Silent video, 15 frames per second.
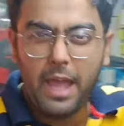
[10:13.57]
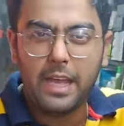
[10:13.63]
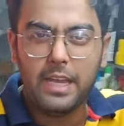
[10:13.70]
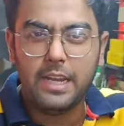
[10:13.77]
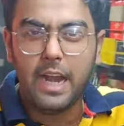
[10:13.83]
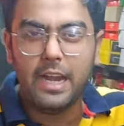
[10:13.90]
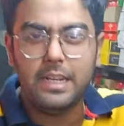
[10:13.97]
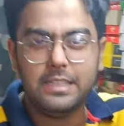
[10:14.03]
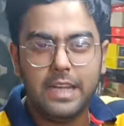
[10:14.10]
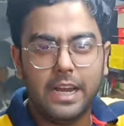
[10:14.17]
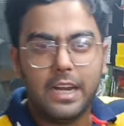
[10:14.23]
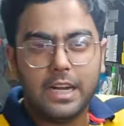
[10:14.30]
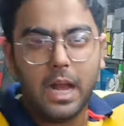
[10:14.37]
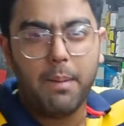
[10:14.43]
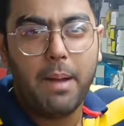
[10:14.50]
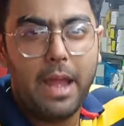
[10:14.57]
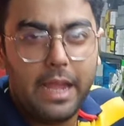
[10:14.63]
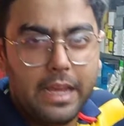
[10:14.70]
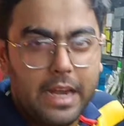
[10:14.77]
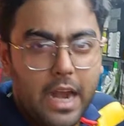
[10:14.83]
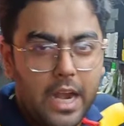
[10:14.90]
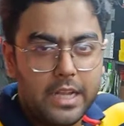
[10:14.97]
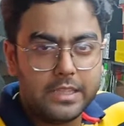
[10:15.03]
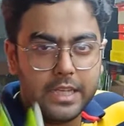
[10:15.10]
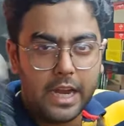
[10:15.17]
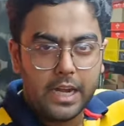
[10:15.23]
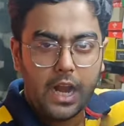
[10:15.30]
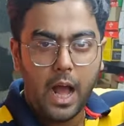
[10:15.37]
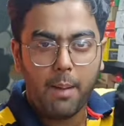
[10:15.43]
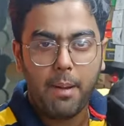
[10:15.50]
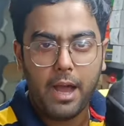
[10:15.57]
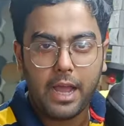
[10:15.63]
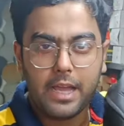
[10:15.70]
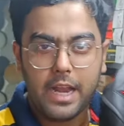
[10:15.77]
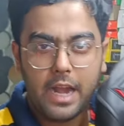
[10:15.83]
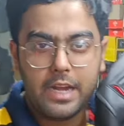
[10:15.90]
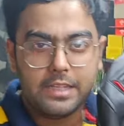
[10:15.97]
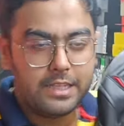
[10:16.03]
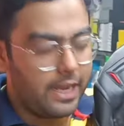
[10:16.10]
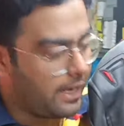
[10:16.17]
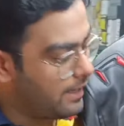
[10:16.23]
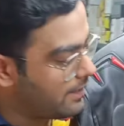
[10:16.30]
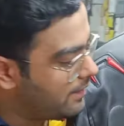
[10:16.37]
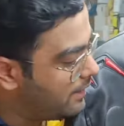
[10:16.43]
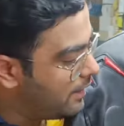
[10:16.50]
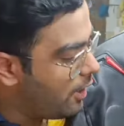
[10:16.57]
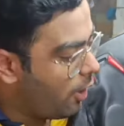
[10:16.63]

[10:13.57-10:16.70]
आएगी राइडिंग जैकेट कब आएगी राइडिंग जैकेट अब आ गई राइडिंग जैकेट